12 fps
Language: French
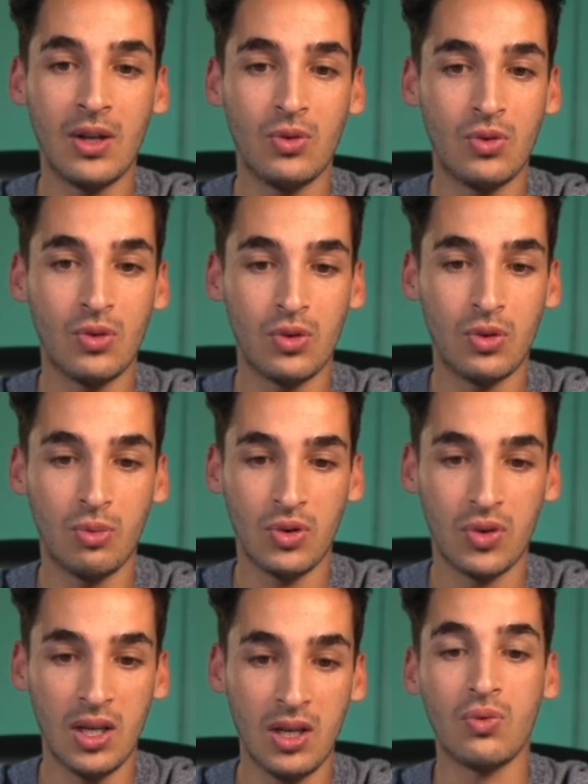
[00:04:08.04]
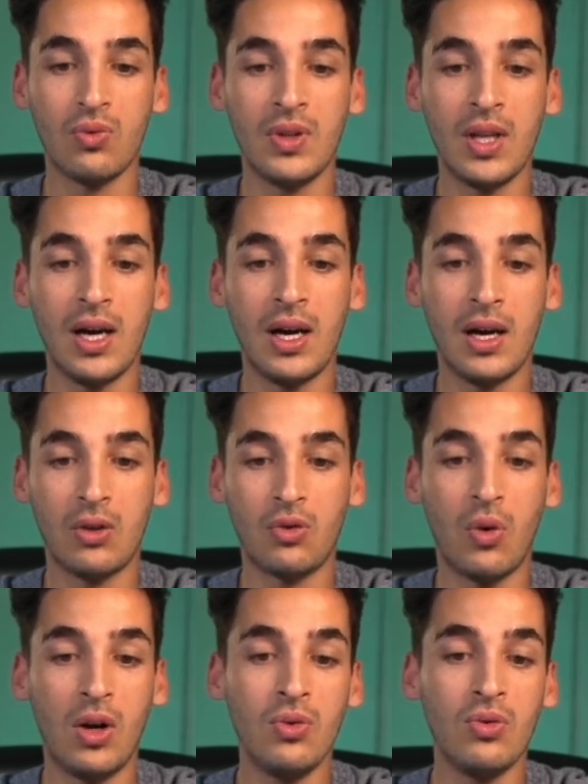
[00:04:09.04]
sur ce projet. On a euh,
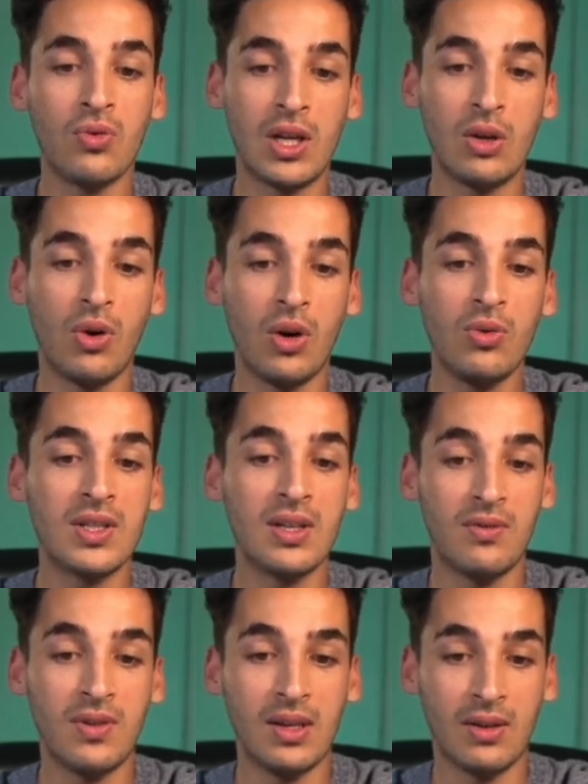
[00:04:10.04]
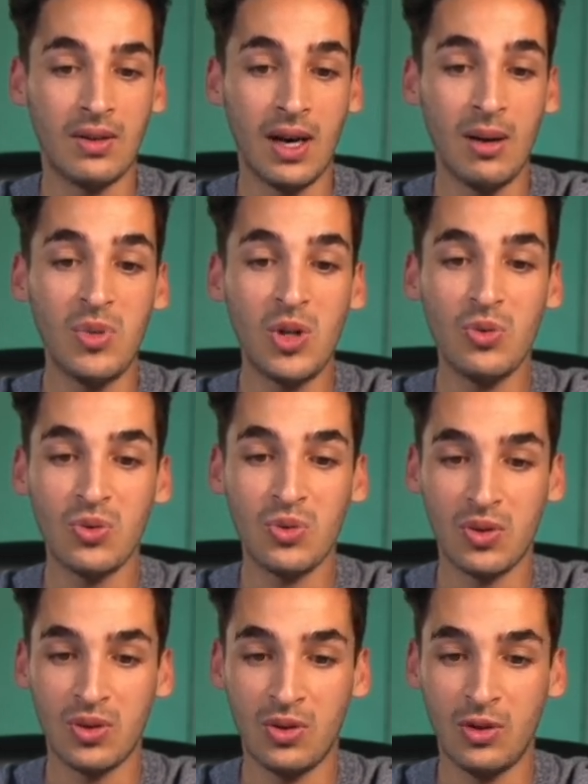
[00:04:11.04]
trois lots, donc les trois lots ça fait 1
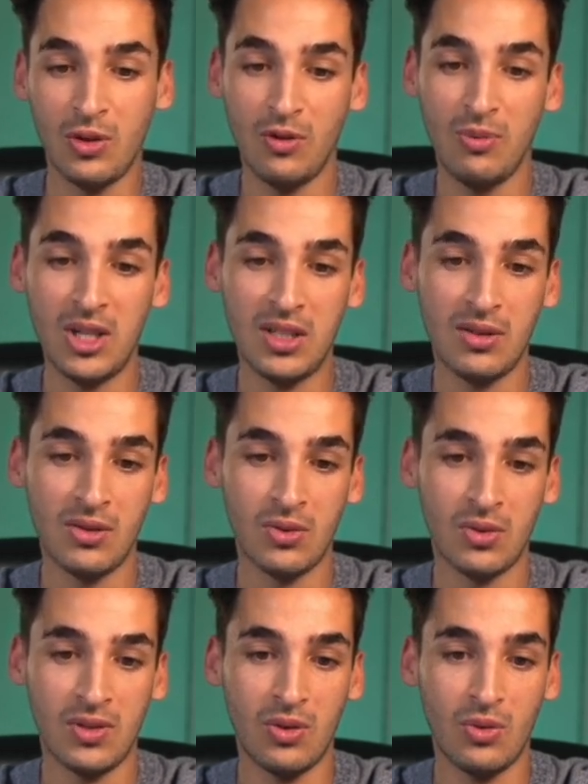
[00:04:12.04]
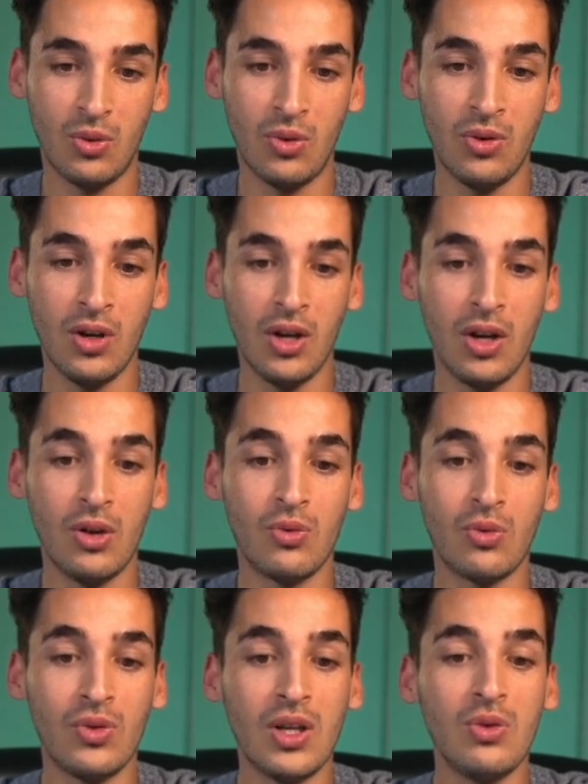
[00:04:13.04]
69 667 euros.
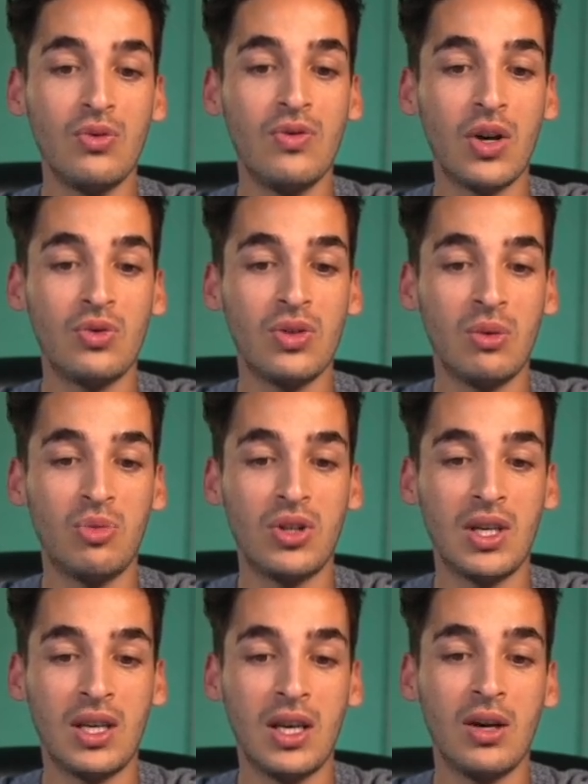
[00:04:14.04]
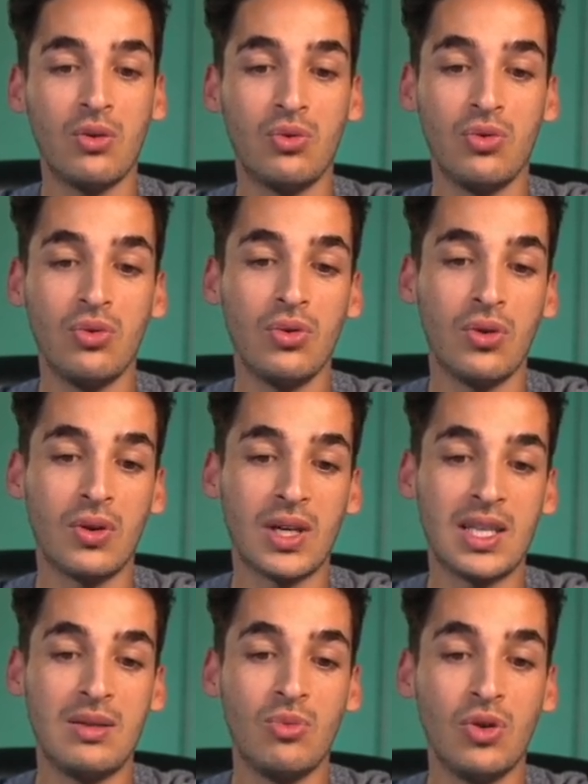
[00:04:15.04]
Donc on a une couverture hypothécaire de euh,
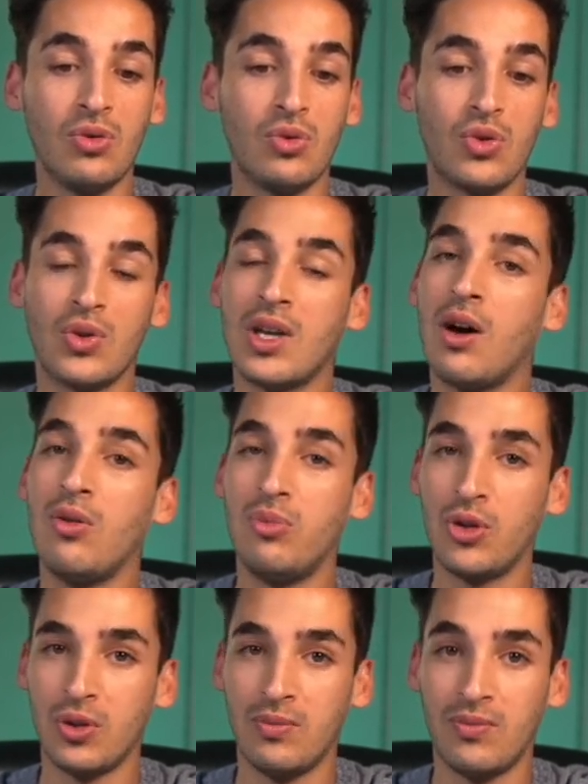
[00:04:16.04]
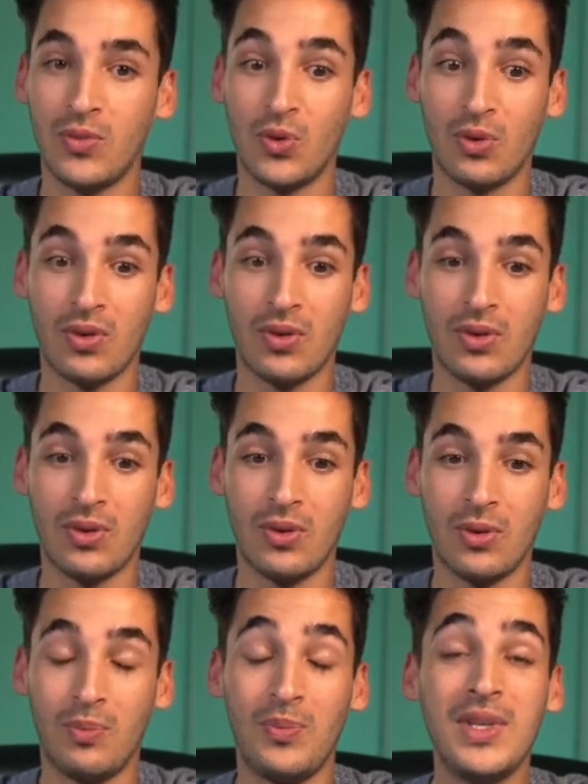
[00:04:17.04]
quasiment 240% donc
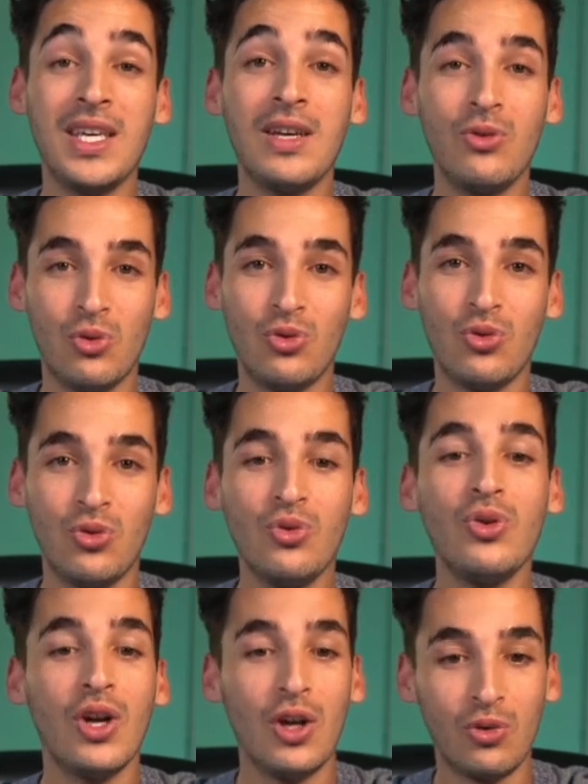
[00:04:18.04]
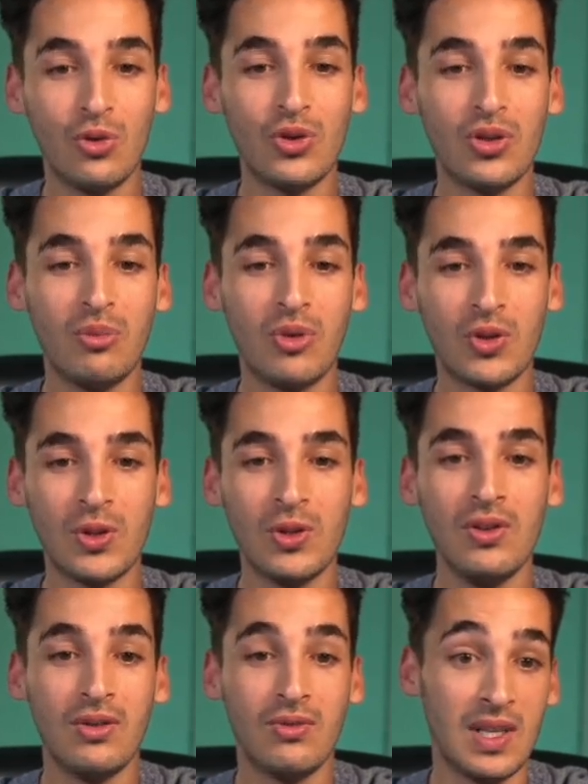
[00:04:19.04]
bien au-dessus de 100%.
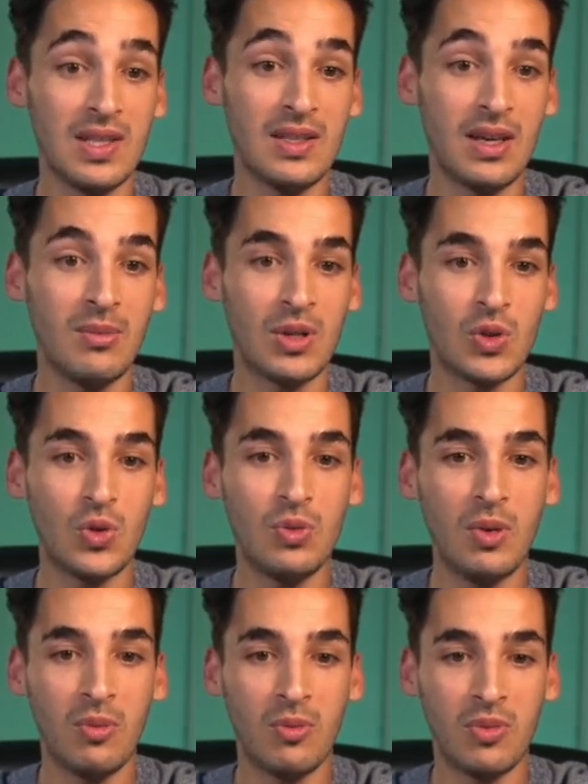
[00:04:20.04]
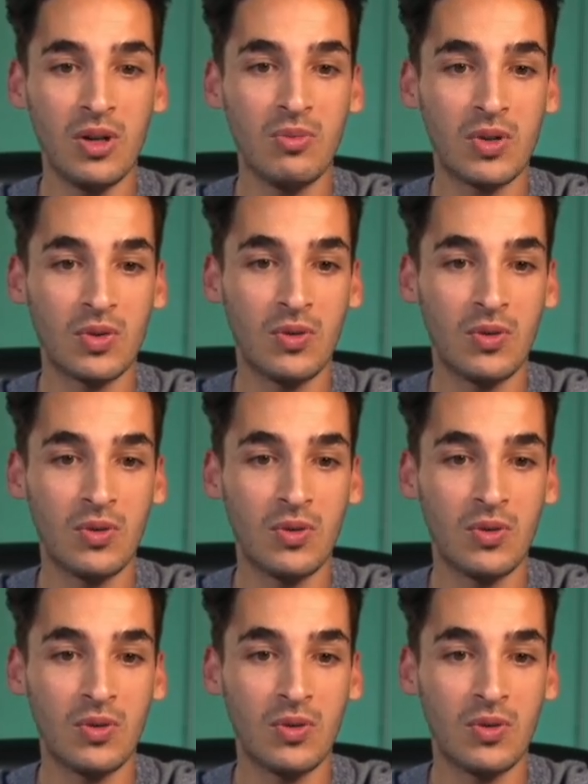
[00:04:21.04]
Donc ça, c'est quand même un super bon point parce que